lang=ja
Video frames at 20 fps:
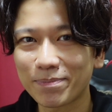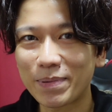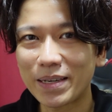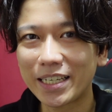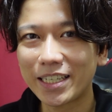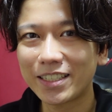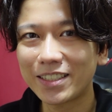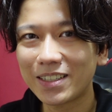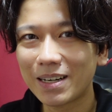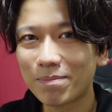
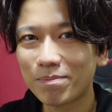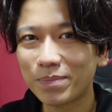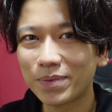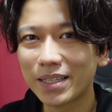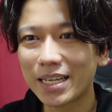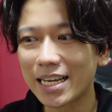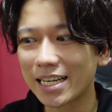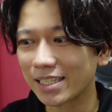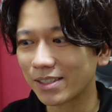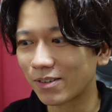ピックアップ
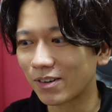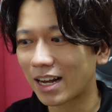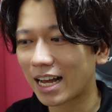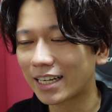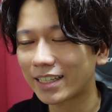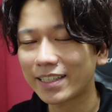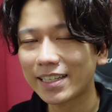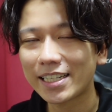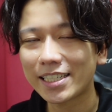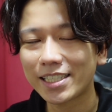で、その
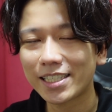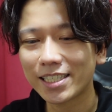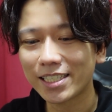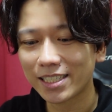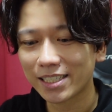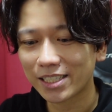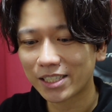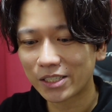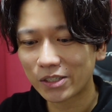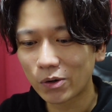確
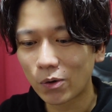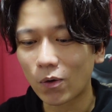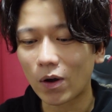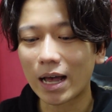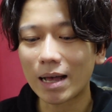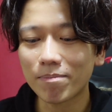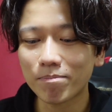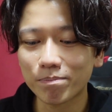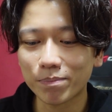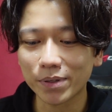率超
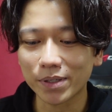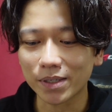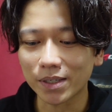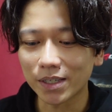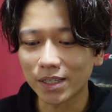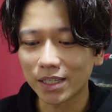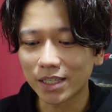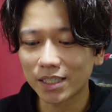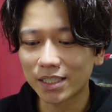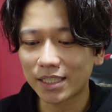
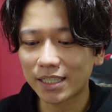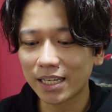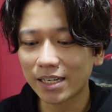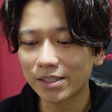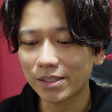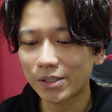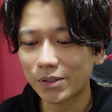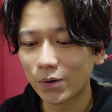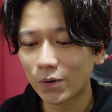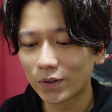アップして
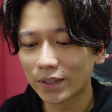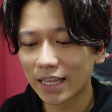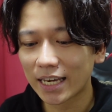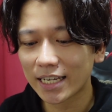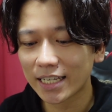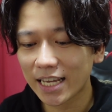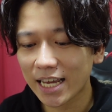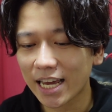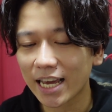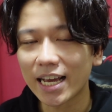る状
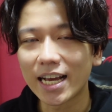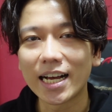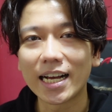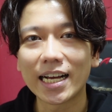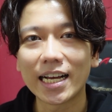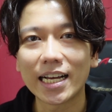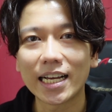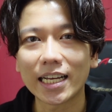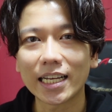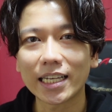態で
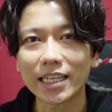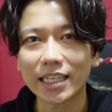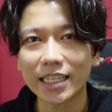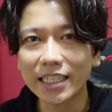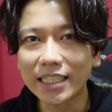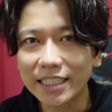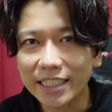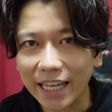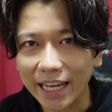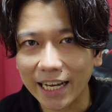
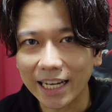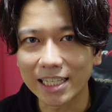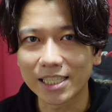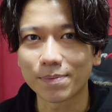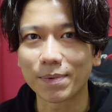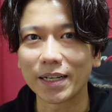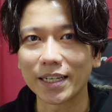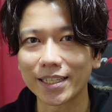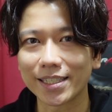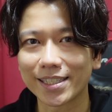
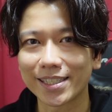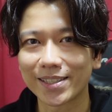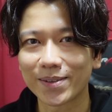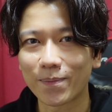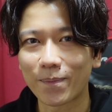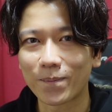1.8%です。